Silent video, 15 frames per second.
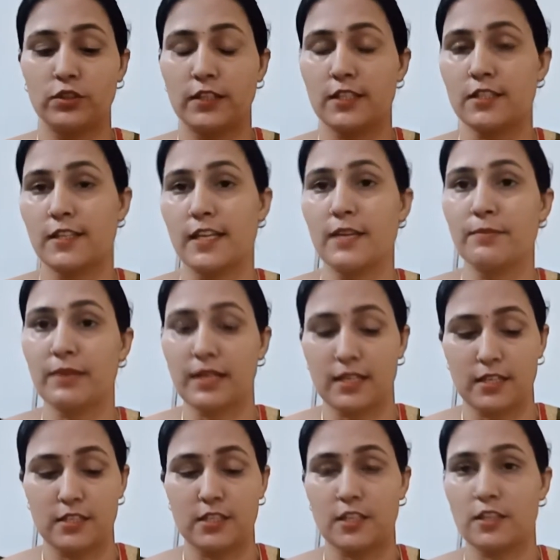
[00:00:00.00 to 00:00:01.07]
रस नहीं
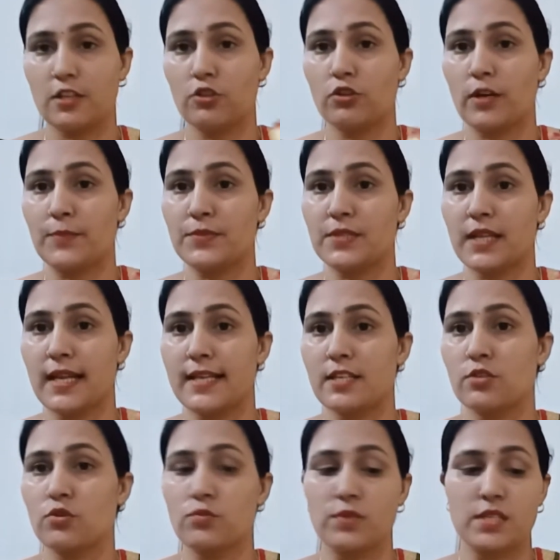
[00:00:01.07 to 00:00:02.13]
बनाना चाहते तो आप स्लाइस
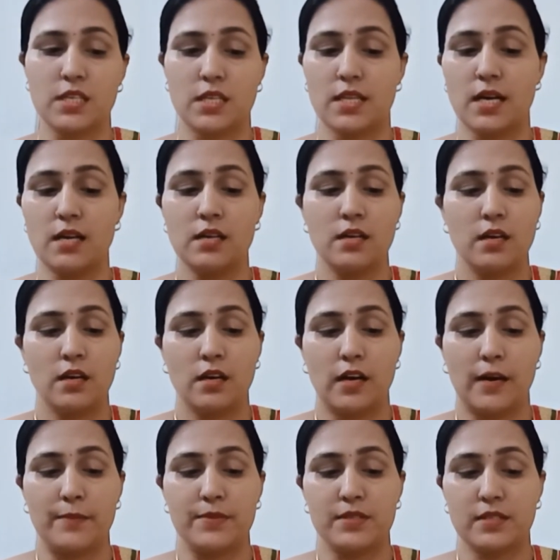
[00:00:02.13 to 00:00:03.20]
को भी सीधा
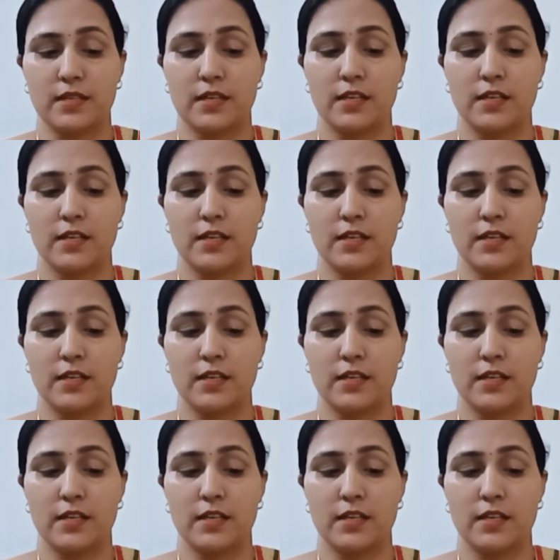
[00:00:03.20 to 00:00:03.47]
आप इसका